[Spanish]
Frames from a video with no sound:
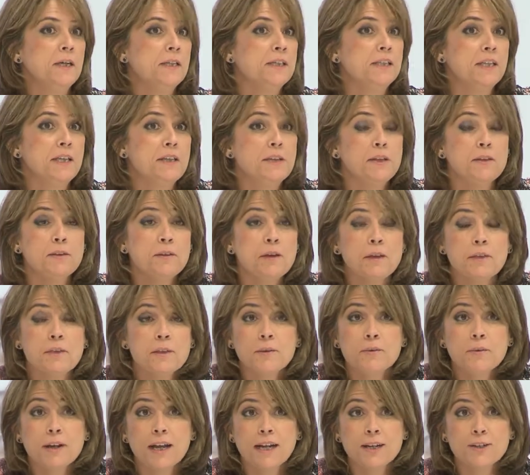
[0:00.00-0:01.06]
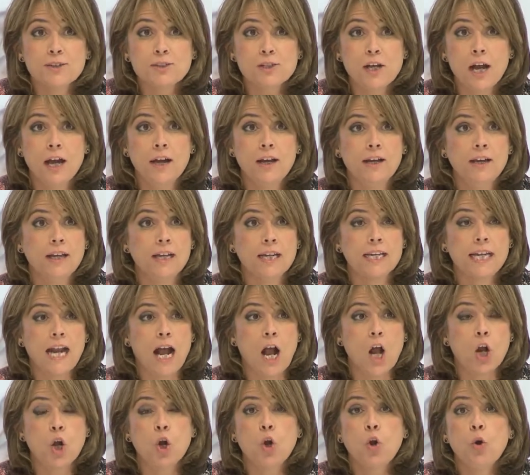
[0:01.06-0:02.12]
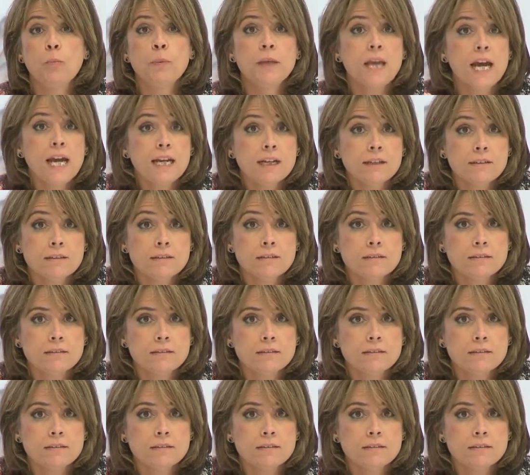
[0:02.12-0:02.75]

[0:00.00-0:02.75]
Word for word: decidió hacer una cosa, que era copiar